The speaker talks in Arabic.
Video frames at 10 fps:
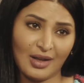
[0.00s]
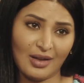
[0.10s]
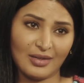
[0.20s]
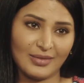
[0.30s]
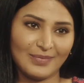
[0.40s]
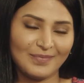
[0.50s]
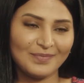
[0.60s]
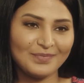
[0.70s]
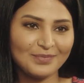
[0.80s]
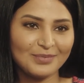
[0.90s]
خاله
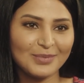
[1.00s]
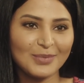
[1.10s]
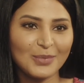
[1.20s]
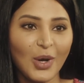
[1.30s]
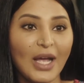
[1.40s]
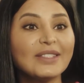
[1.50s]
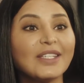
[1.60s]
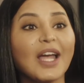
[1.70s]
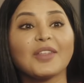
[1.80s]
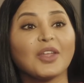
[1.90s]
انت
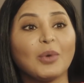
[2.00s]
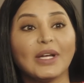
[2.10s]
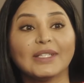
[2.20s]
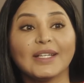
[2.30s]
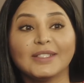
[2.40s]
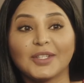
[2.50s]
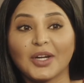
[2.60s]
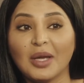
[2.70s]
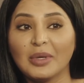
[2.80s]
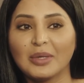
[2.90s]
اكثر واحده كنت
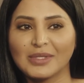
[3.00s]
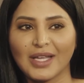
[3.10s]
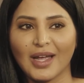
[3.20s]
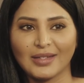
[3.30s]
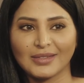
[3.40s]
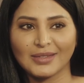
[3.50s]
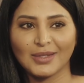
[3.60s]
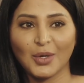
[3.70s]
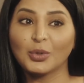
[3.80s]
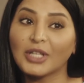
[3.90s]
ترحمين مساعد
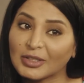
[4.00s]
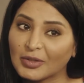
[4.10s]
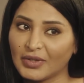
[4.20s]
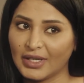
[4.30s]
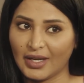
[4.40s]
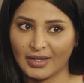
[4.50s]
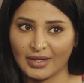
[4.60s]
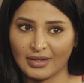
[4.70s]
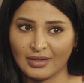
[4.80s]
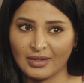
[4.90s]
وتعطفين
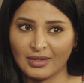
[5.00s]
عليه